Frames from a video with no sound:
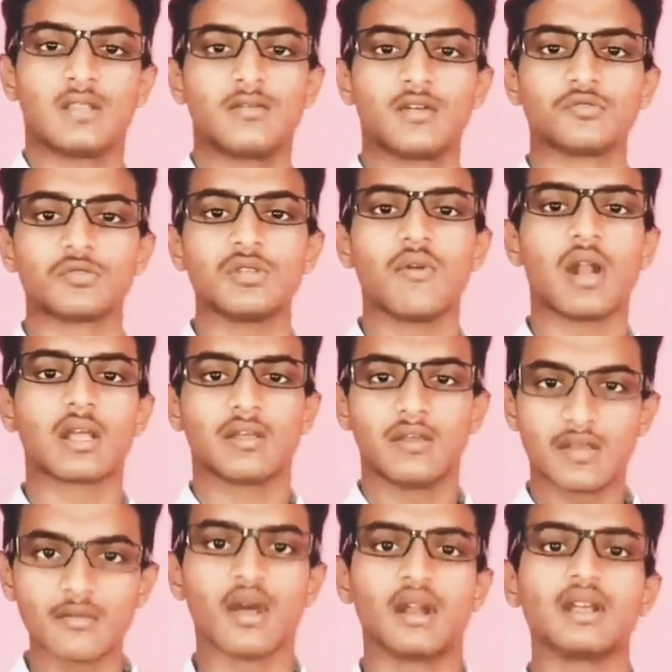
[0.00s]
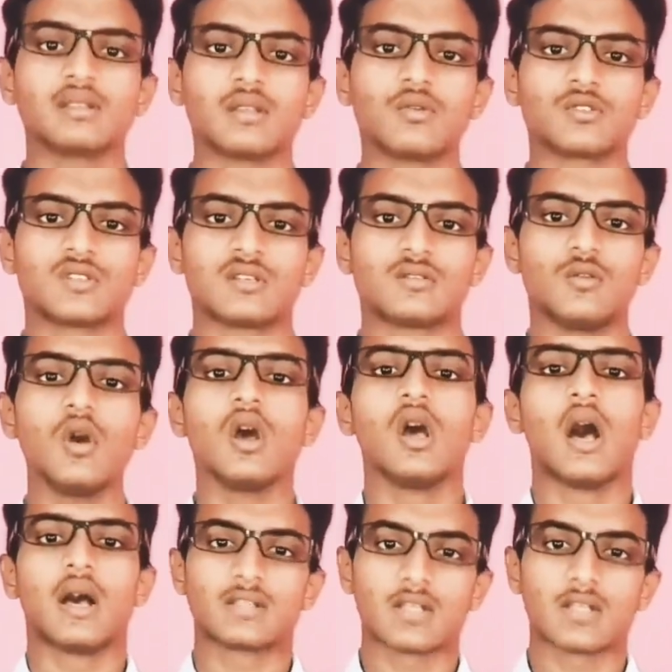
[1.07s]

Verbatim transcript: చేద్దామని చూసి వాళ్ళకి వాళ్ళకి తిరిగి వచ్చేసిందో